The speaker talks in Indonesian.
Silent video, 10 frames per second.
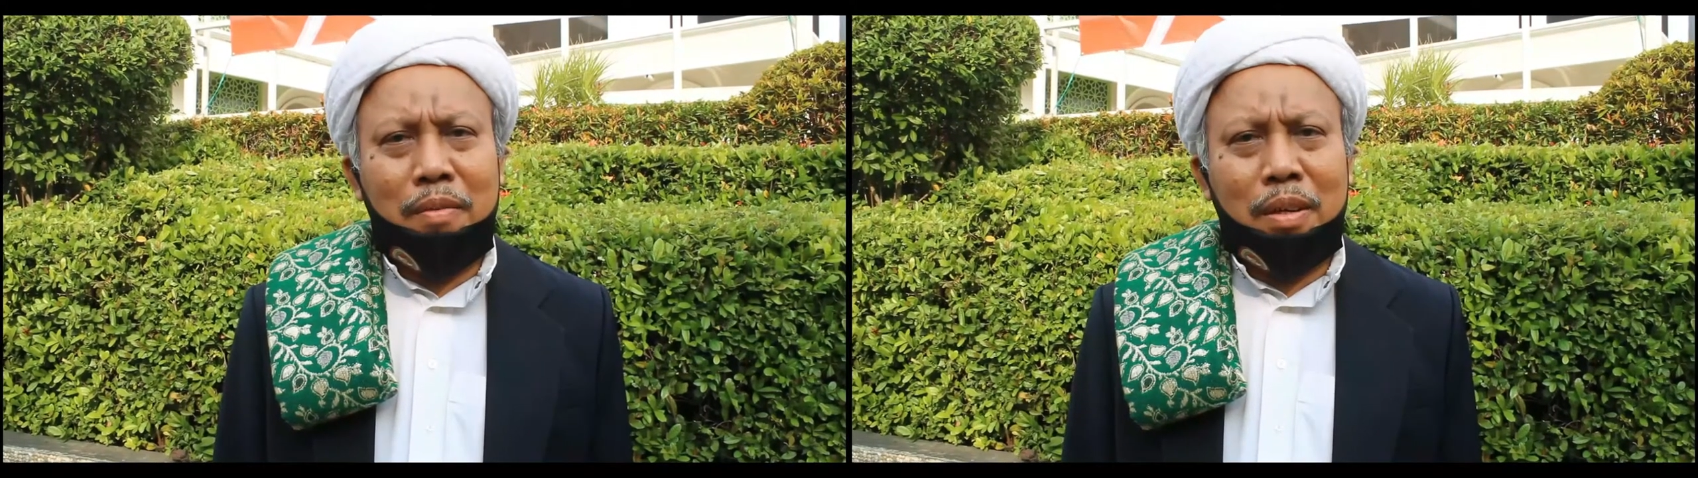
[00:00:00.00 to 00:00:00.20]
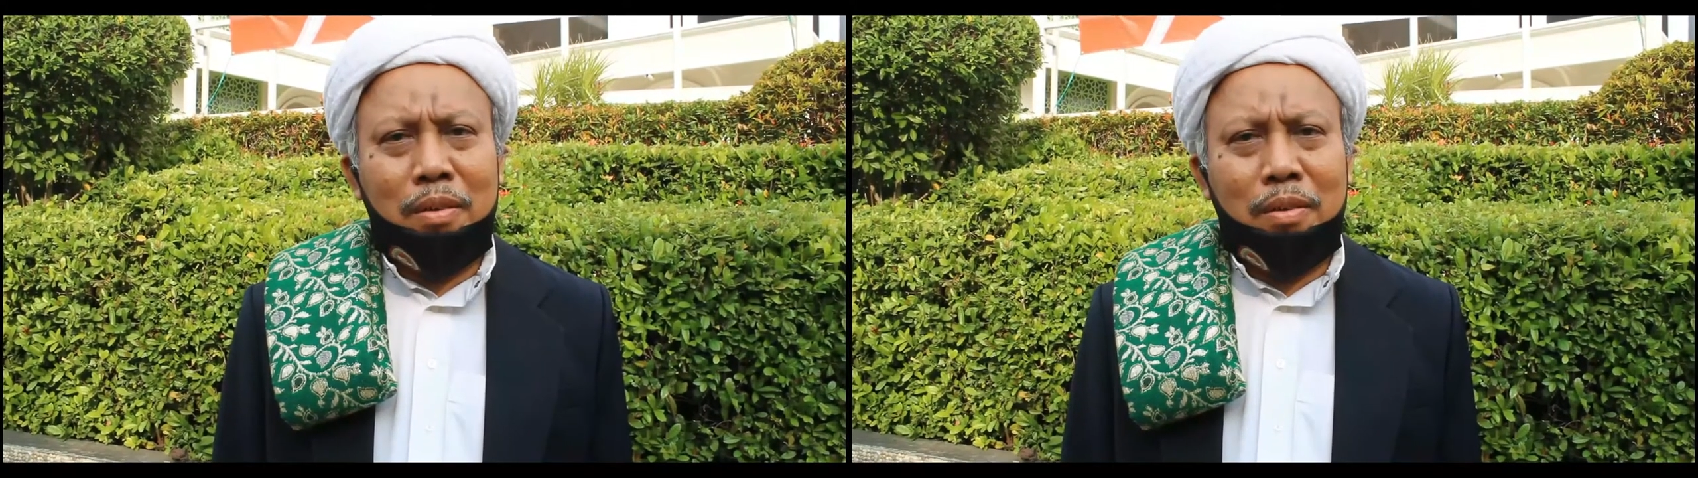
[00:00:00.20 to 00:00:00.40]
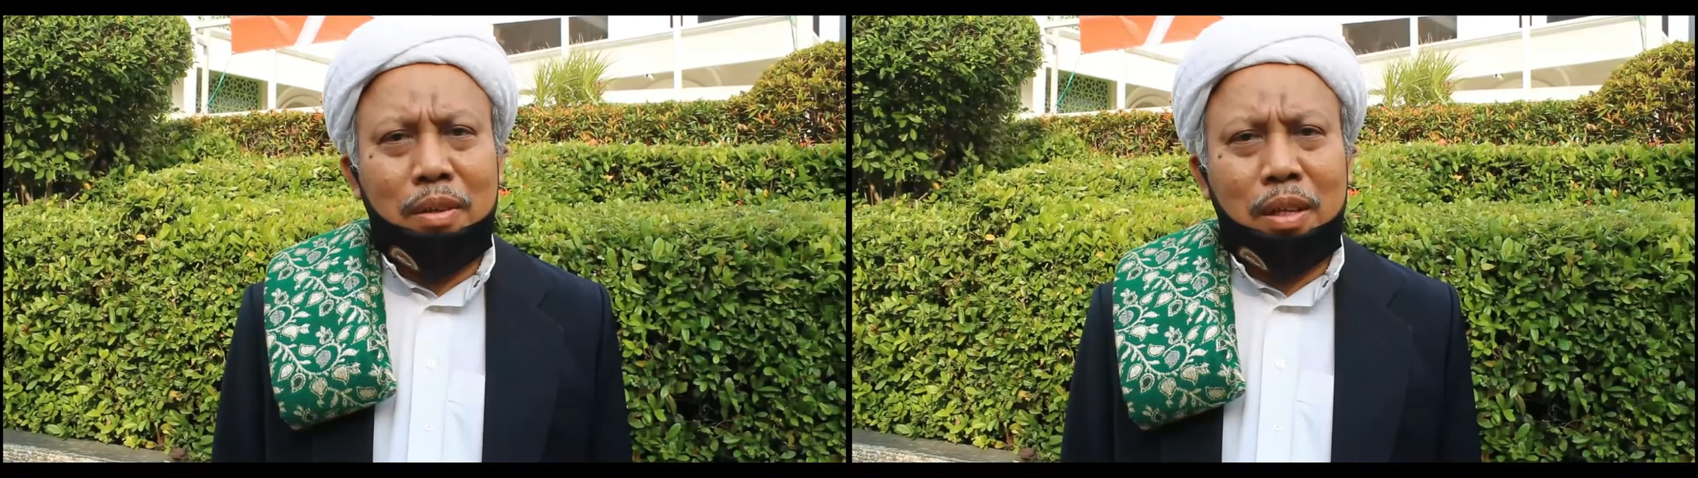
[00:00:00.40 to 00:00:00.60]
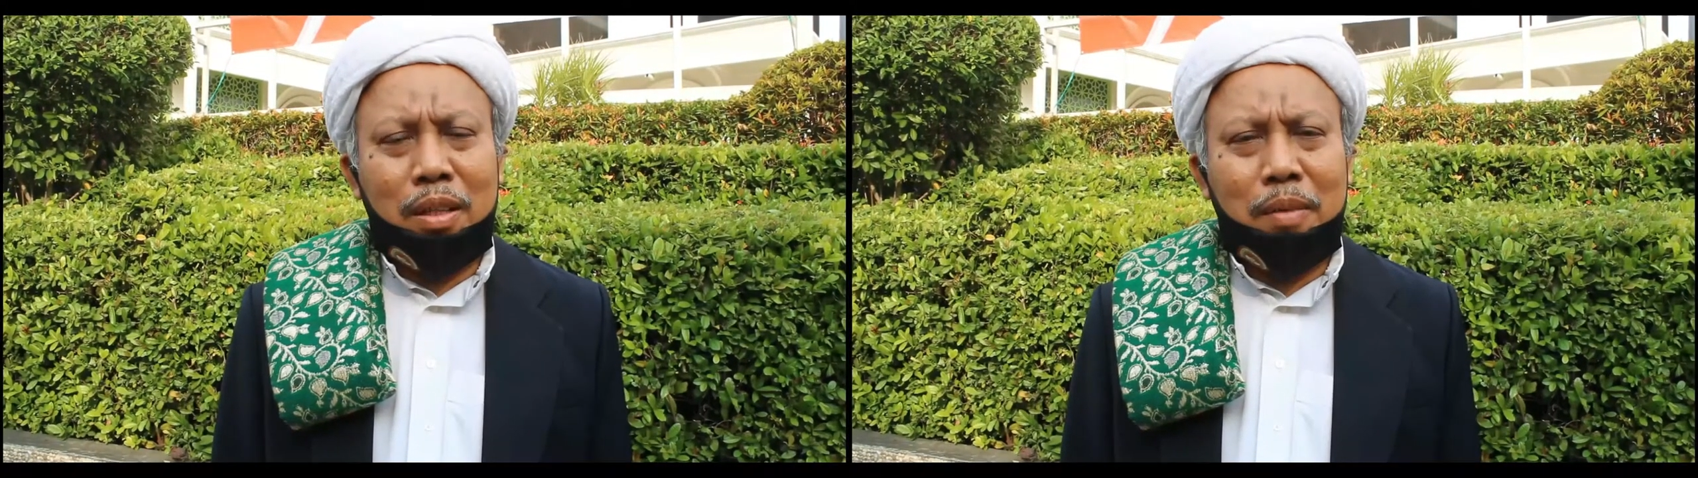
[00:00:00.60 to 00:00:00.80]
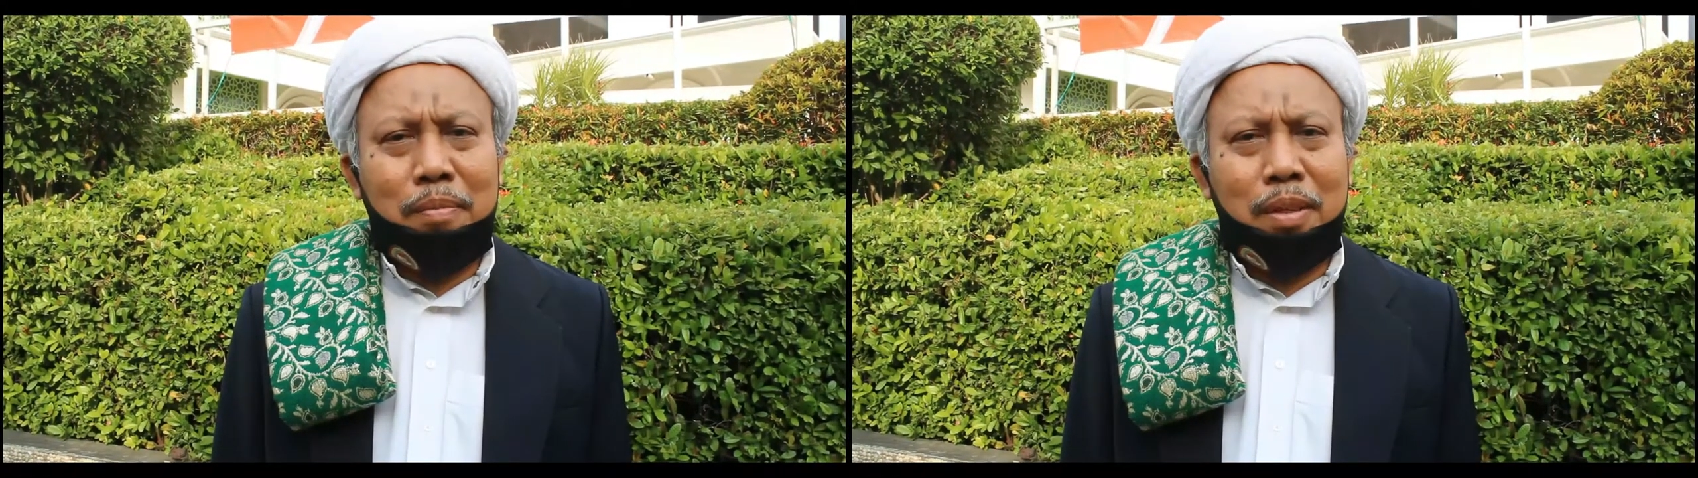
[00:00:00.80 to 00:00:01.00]
wa hlul
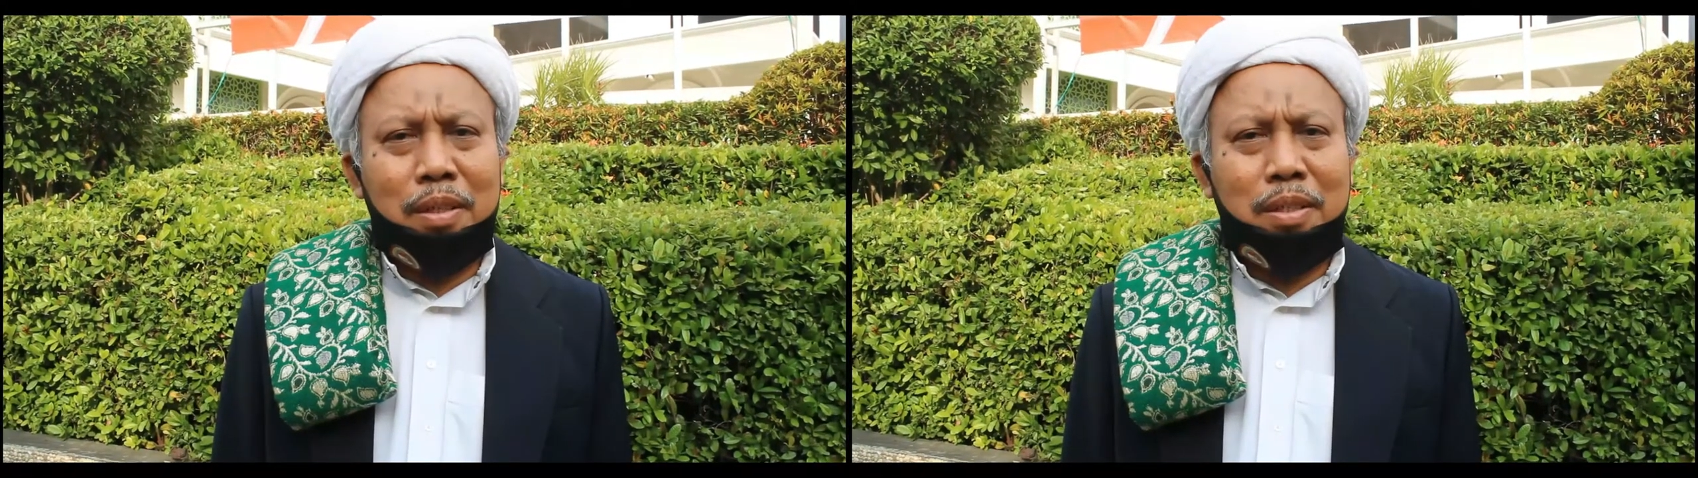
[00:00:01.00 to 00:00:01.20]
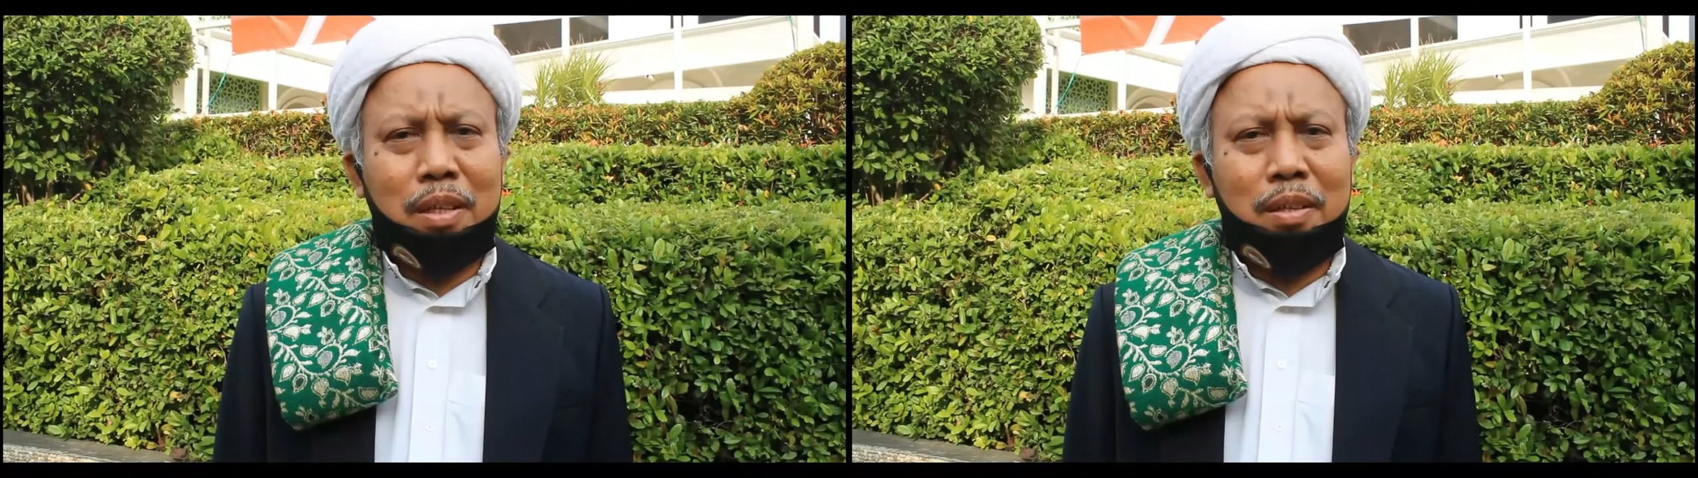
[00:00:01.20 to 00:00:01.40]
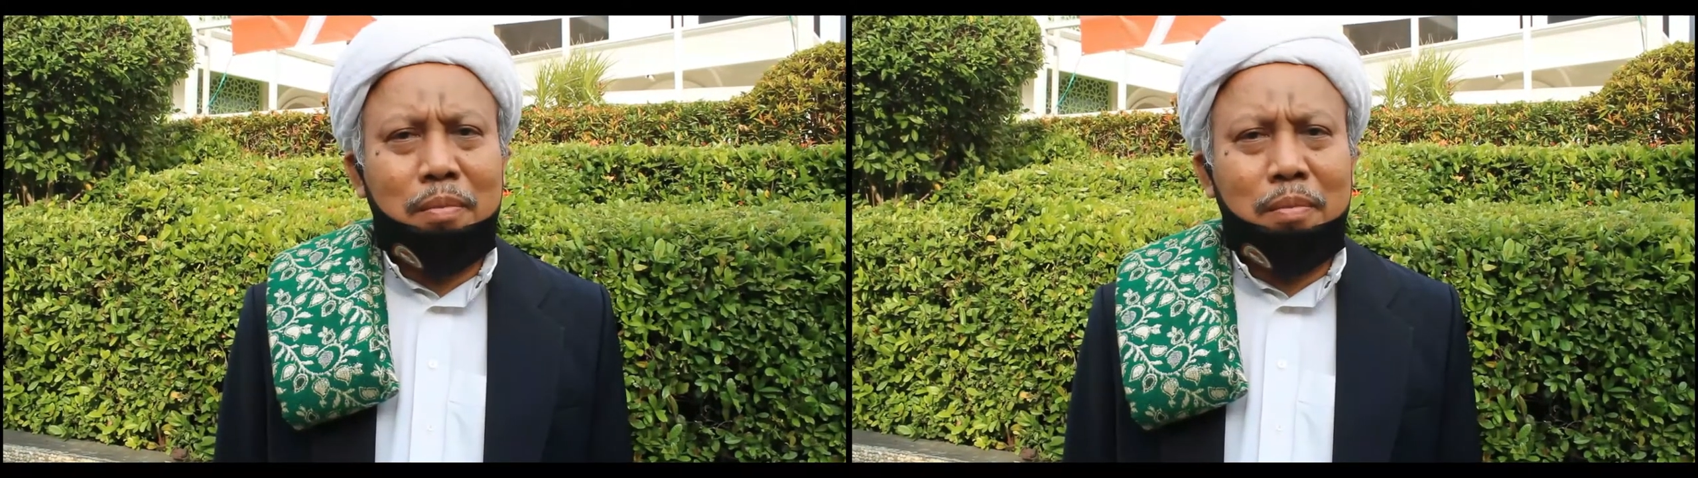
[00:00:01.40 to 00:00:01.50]
'uqdatam min lisani